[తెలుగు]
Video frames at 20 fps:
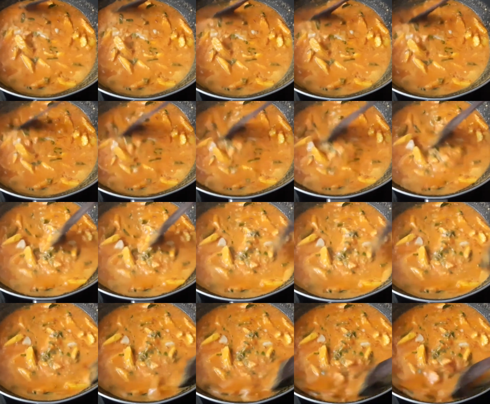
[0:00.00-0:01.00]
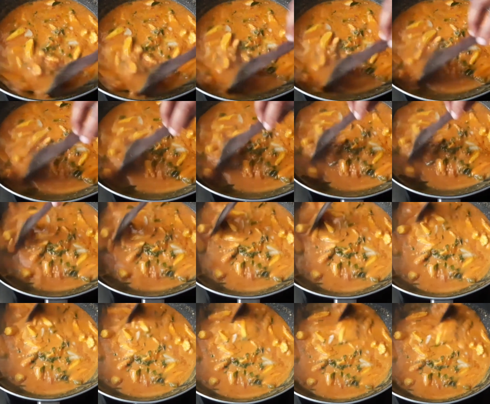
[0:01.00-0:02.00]
గ్రేవీ
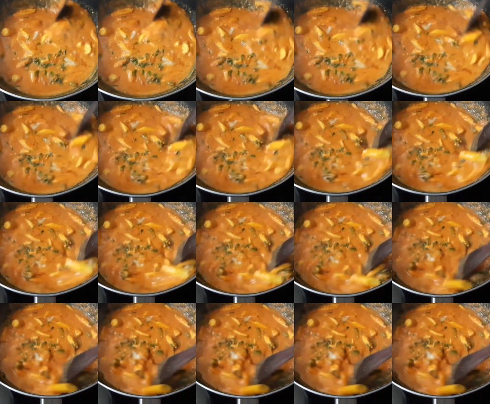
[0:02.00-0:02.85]
చిక్కబడేట్టుగా కొన్ని నీళ్ళు యాడ్